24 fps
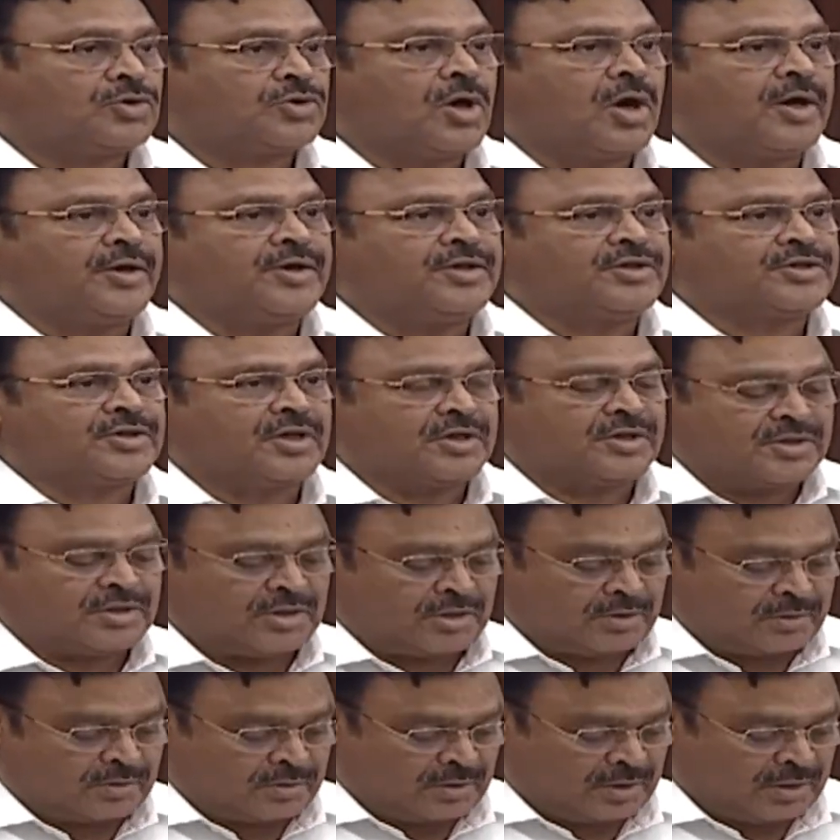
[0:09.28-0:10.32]
షార్ట్
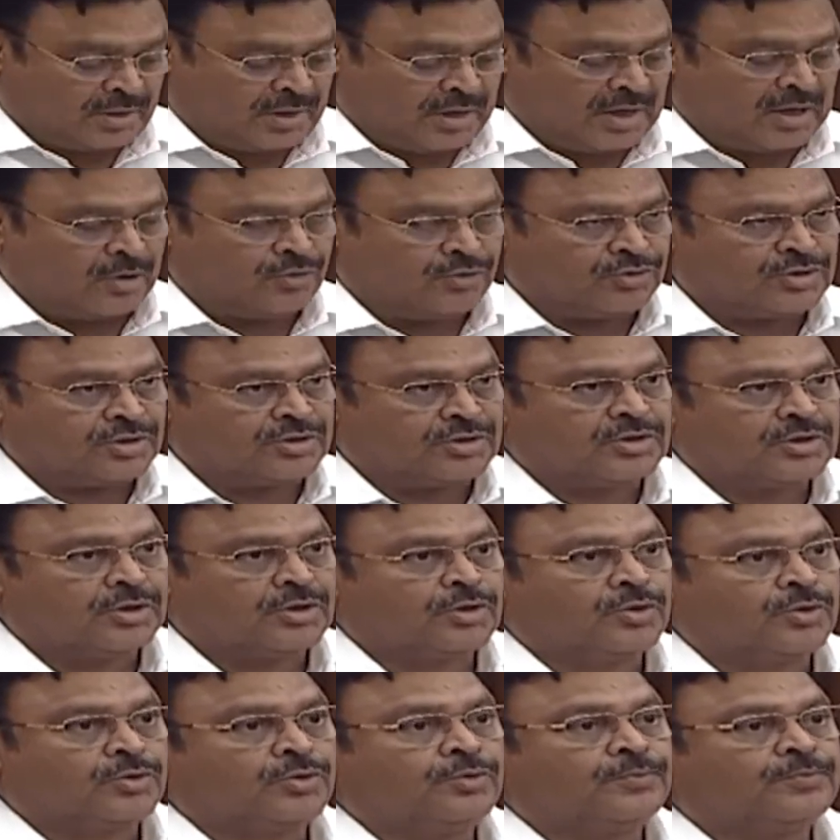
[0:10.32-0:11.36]
డిస్కషన్ ఎలా
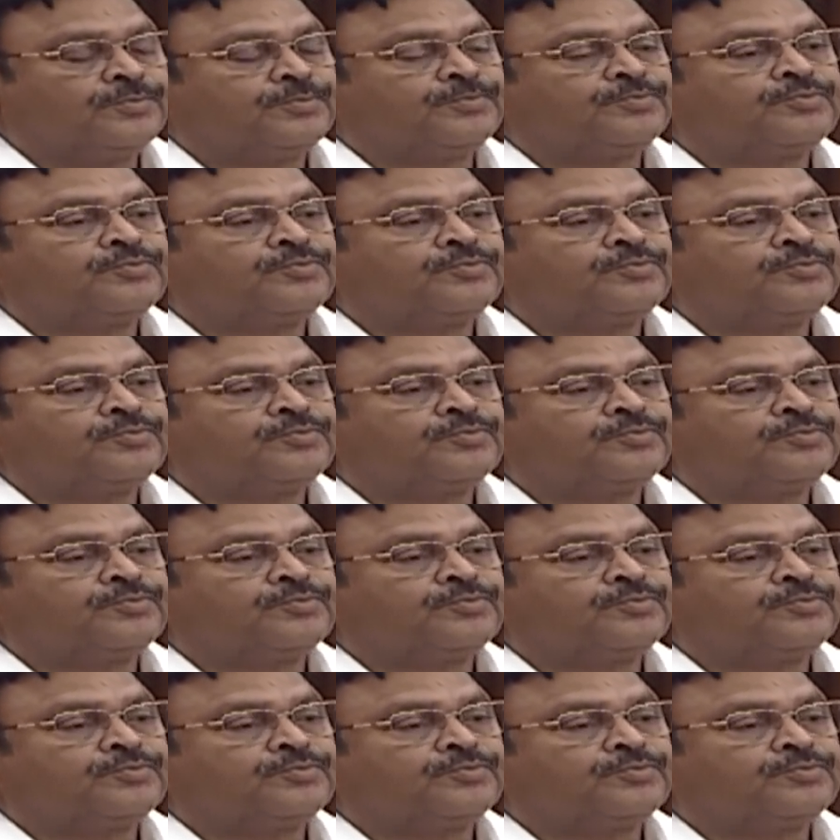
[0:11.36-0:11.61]
చేసినందుకు